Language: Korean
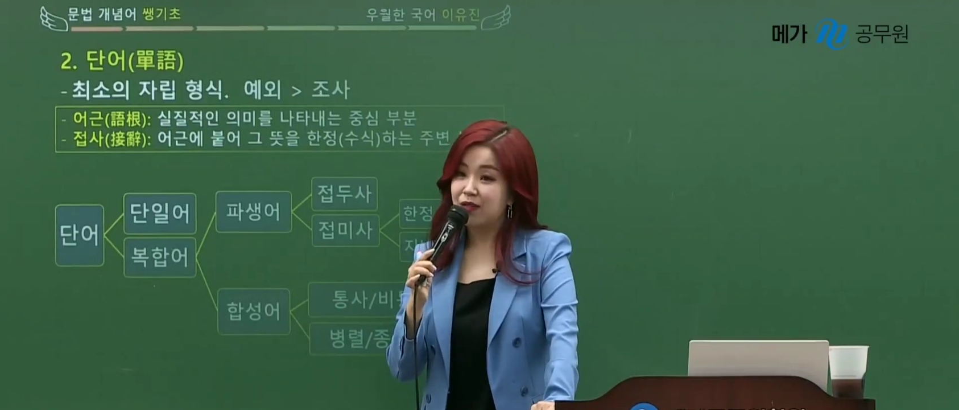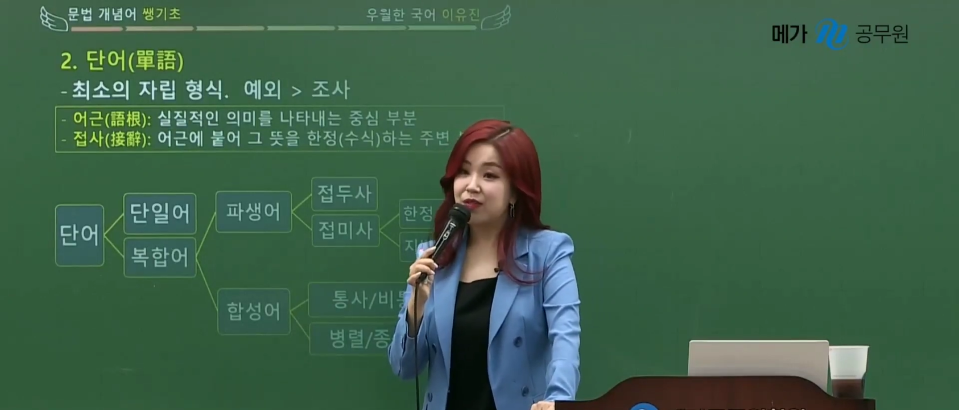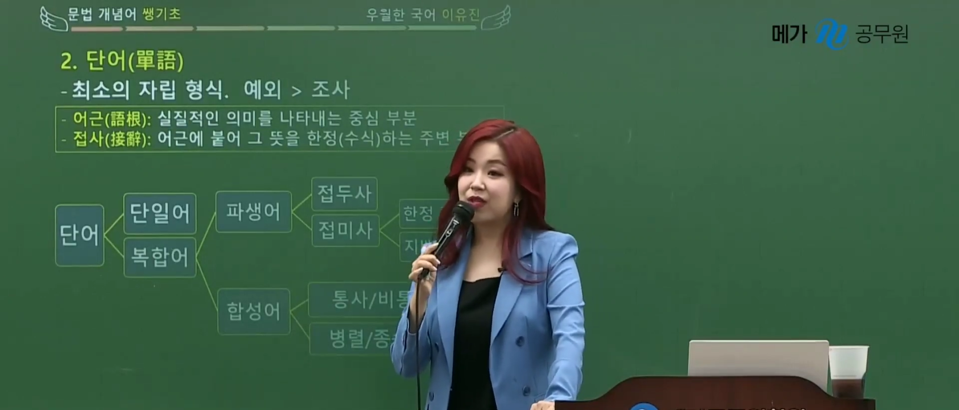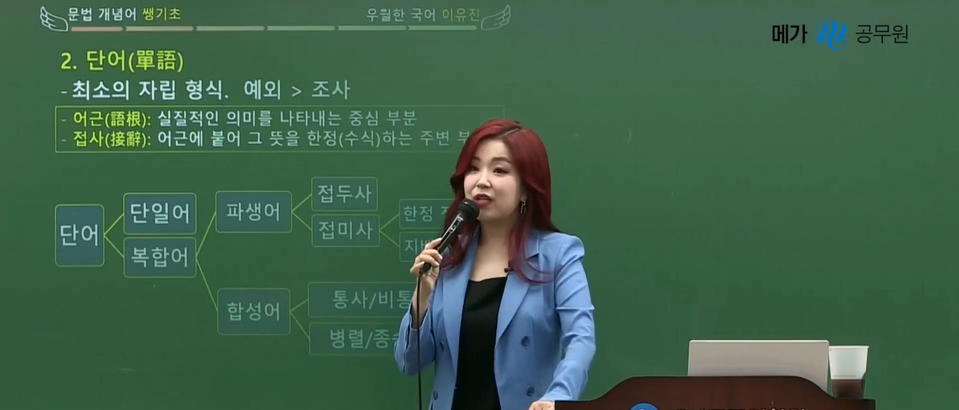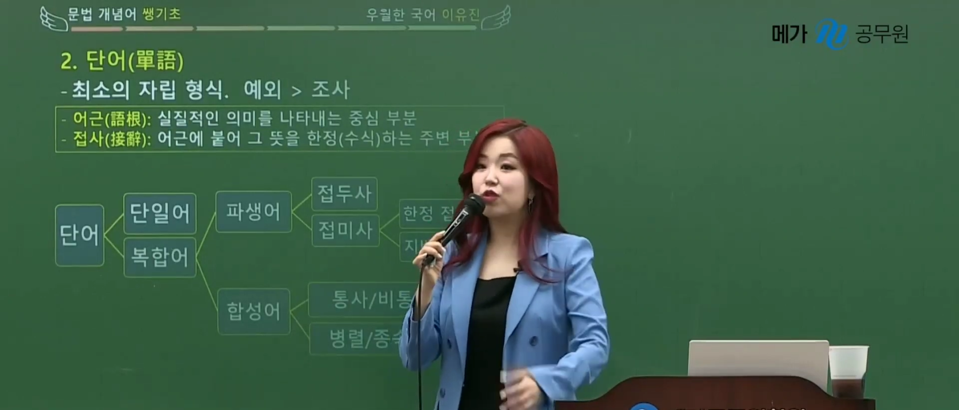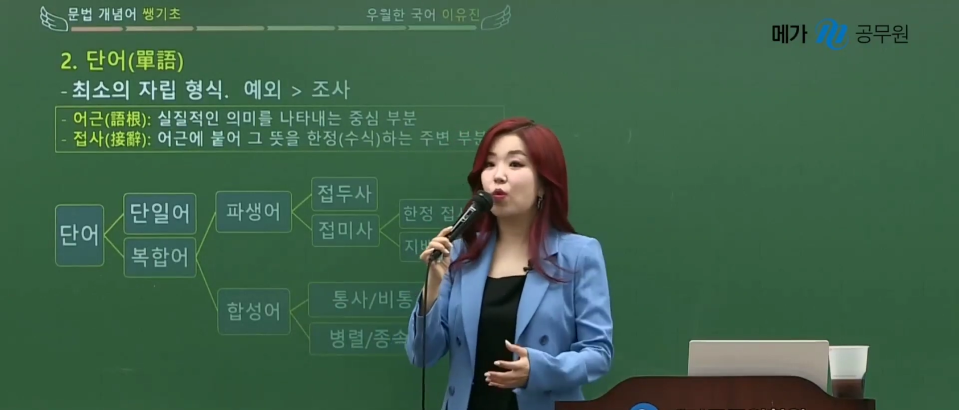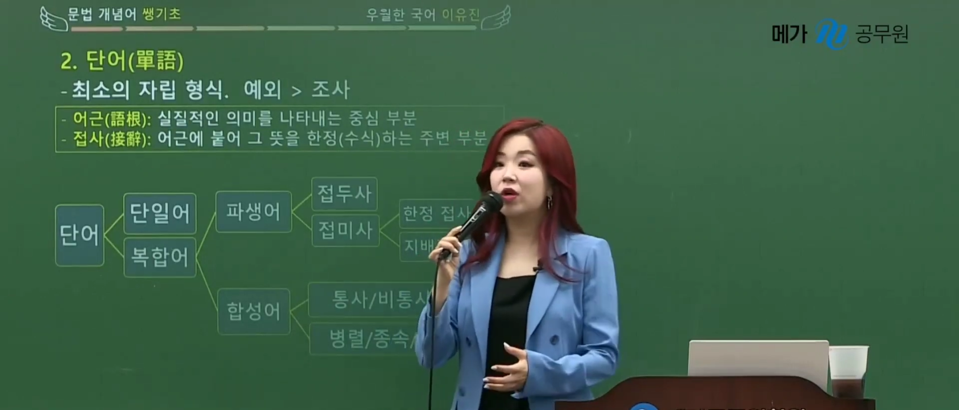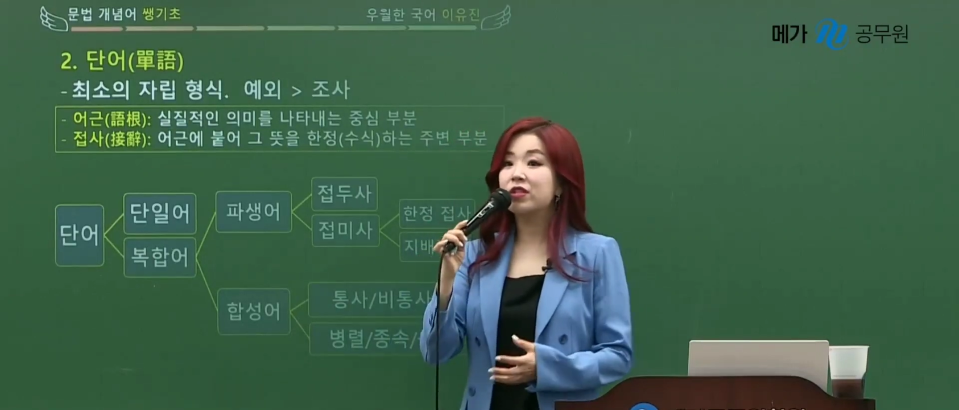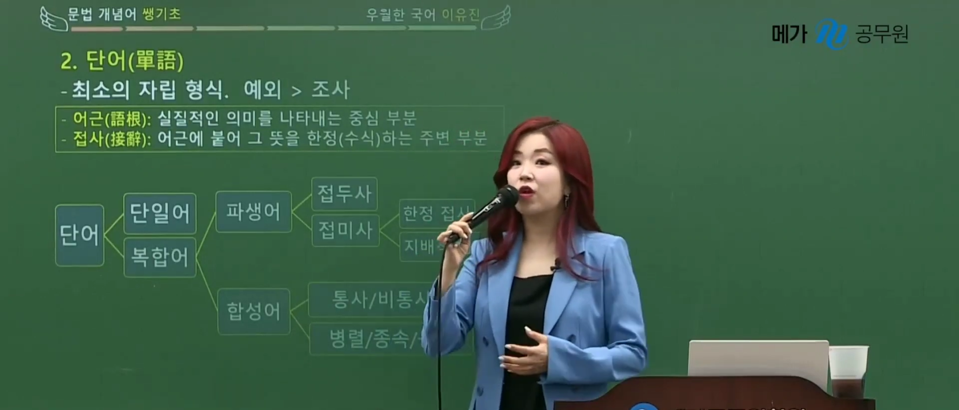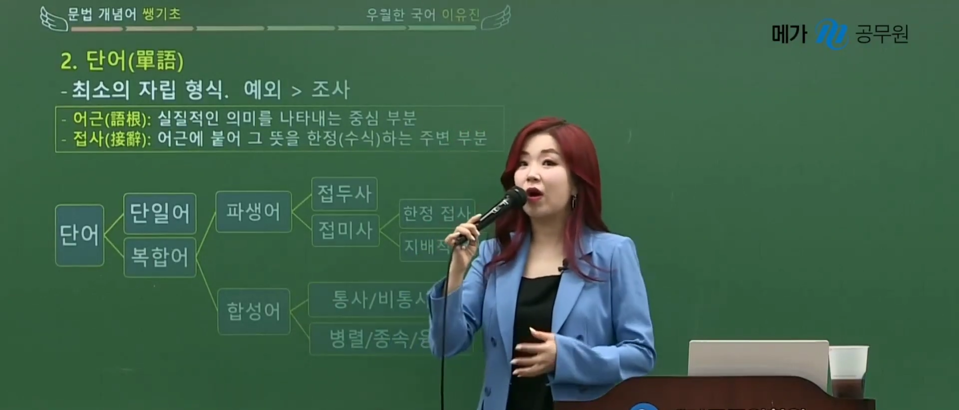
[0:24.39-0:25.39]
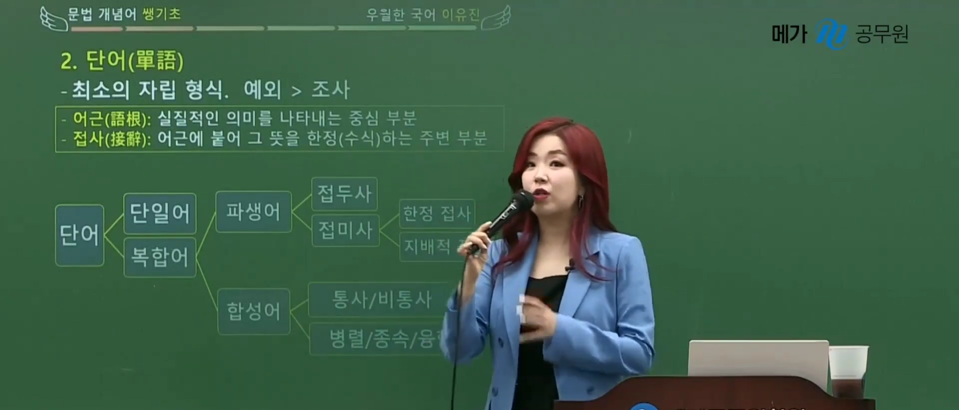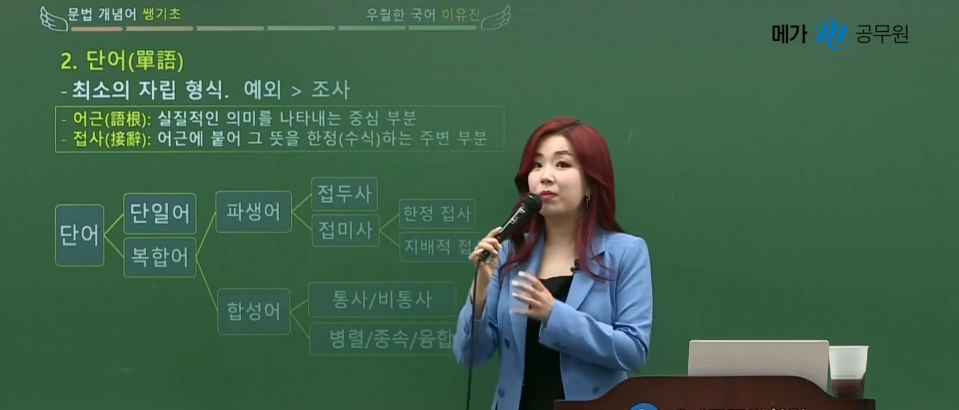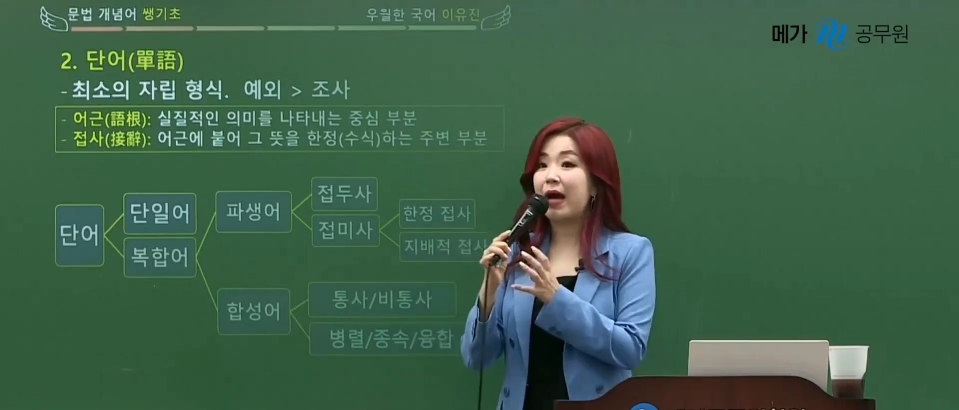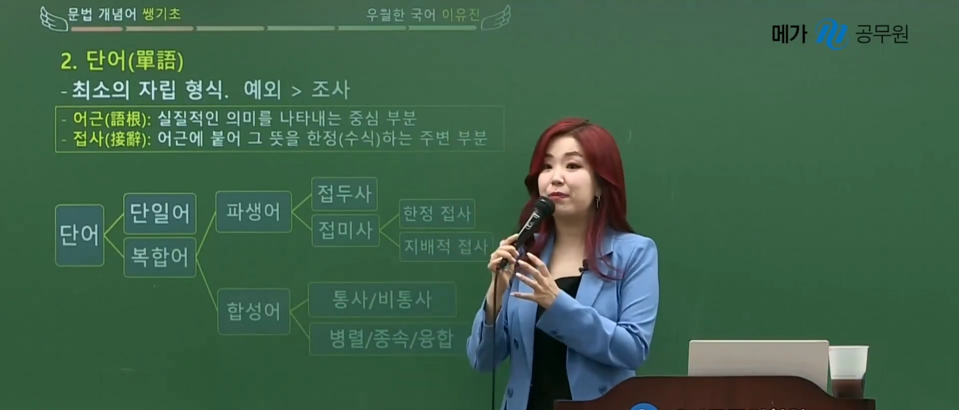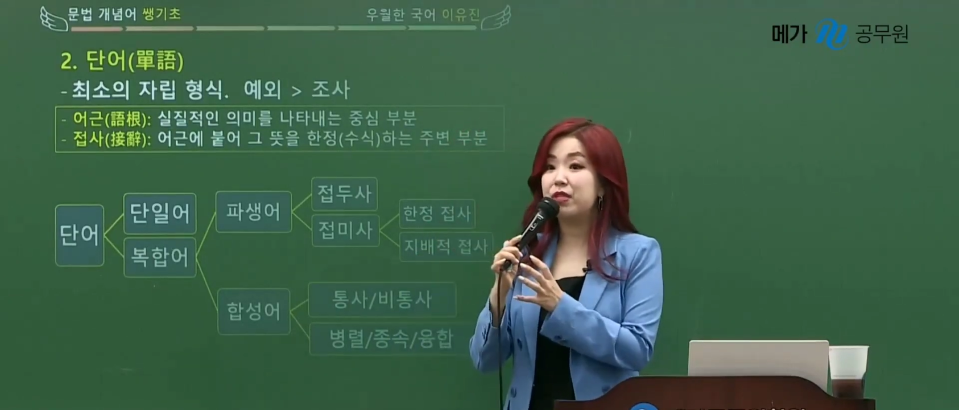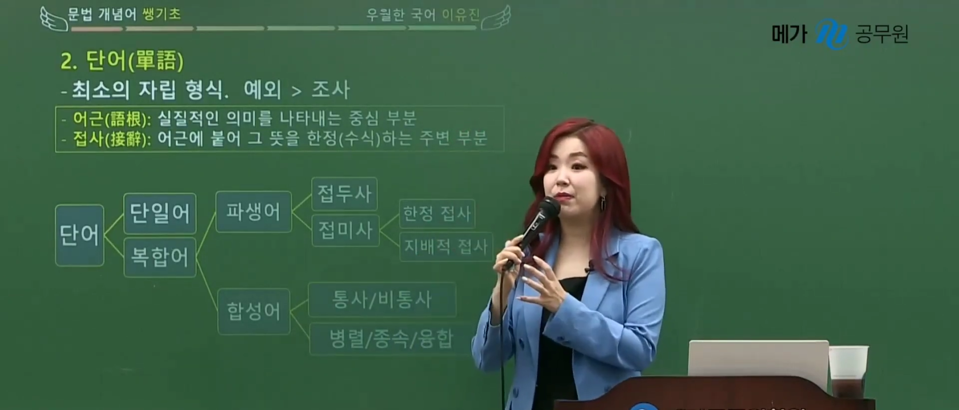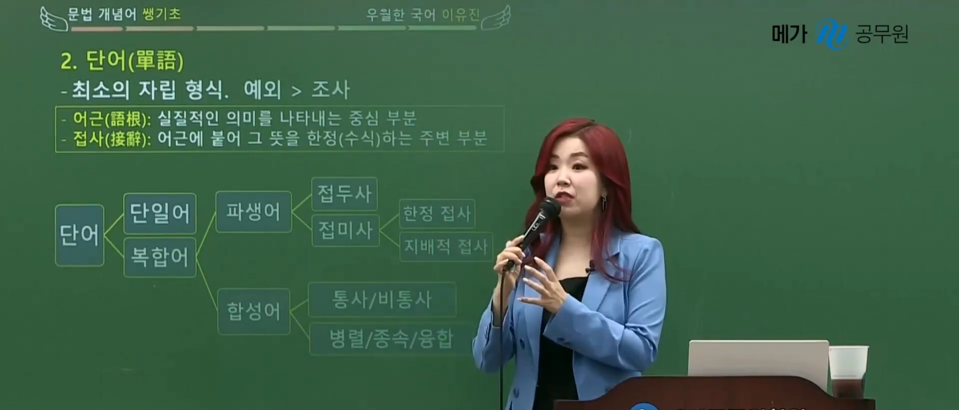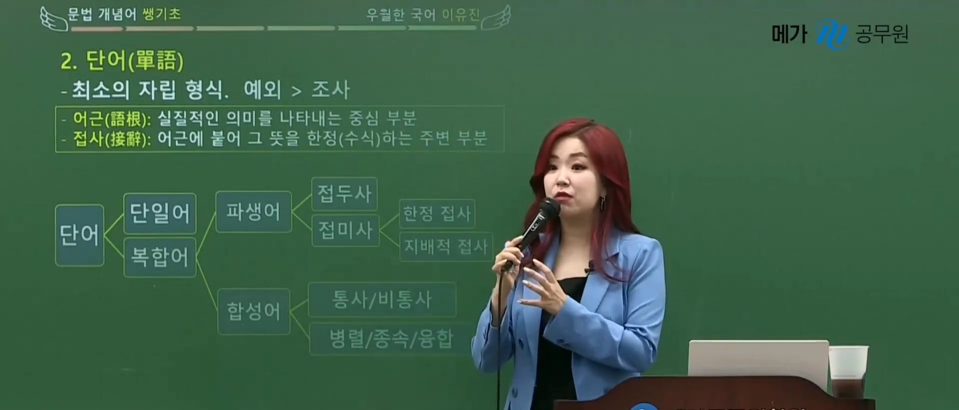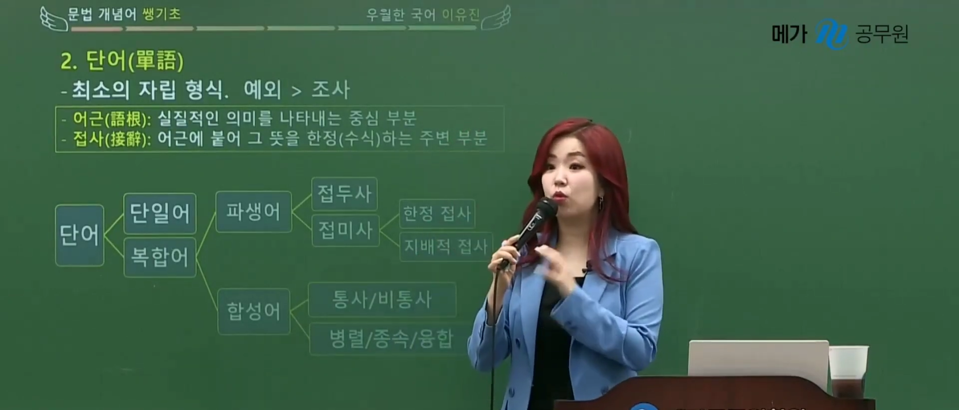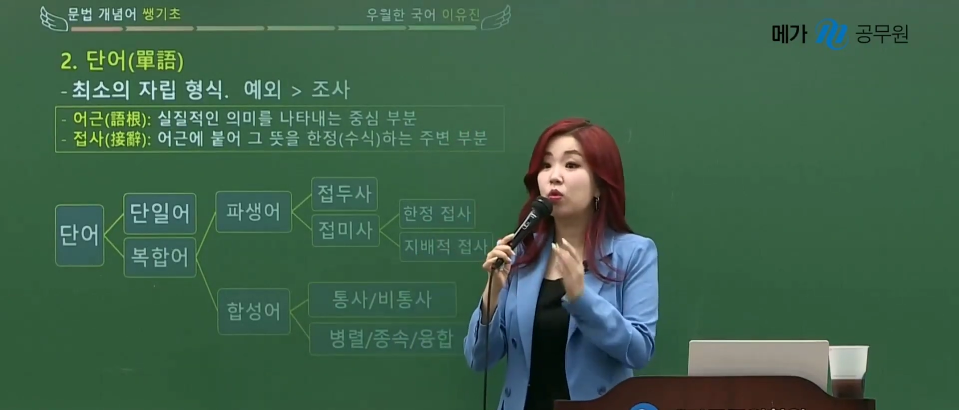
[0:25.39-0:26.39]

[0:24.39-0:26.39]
근데 그 용언은 어간어미 합치면은